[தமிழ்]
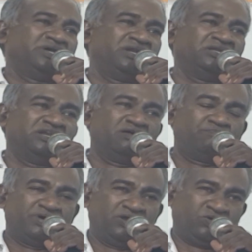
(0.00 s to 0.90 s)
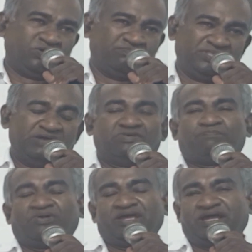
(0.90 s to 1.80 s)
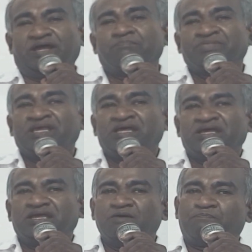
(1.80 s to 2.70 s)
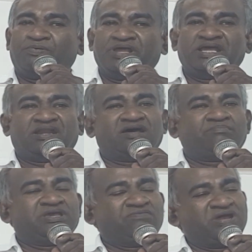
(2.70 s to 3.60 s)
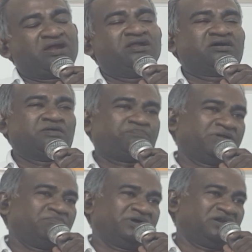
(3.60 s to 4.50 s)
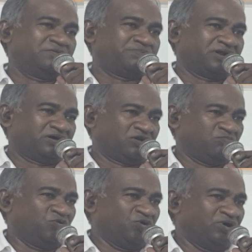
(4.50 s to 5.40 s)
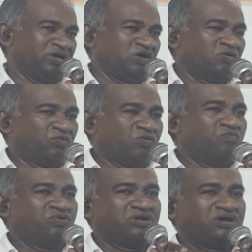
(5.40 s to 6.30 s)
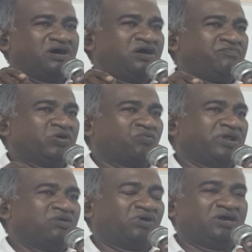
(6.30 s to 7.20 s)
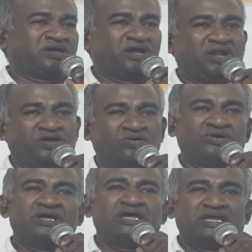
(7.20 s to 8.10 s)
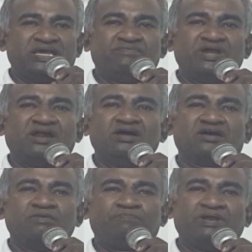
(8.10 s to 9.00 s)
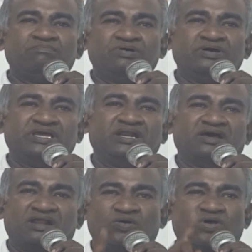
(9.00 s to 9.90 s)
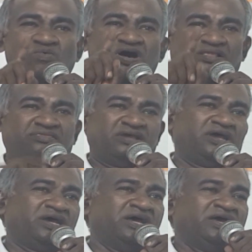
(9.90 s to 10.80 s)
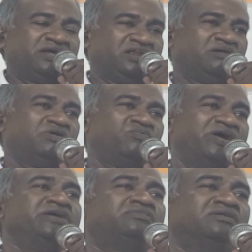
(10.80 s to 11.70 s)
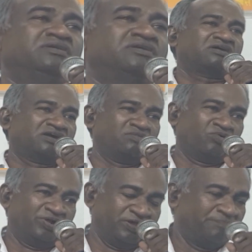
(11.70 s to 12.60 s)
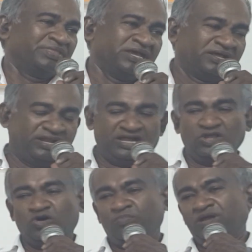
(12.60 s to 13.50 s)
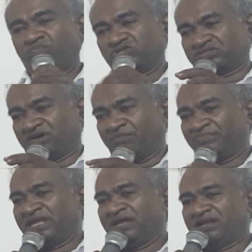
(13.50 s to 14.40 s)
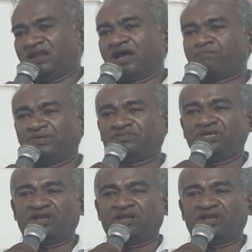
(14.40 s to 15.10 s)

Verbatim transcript: என்று நாம் பார்க்கிறோம் தேவ பிள்ளையே எப்படி நாம் இவைகளுக்கு பின்பு என்று பார்க்கிறோமோ ஒவ்வொரு ஆவிக்குரிய வாழ்க்கையிலையும் இவைகளுக்கு பின்பு என்கிற ஒரு வார்த்தையை நாம் வைத்து காண முடியும் நீங்கள் யோபின் புஸ்தகம் நாற்பத்தி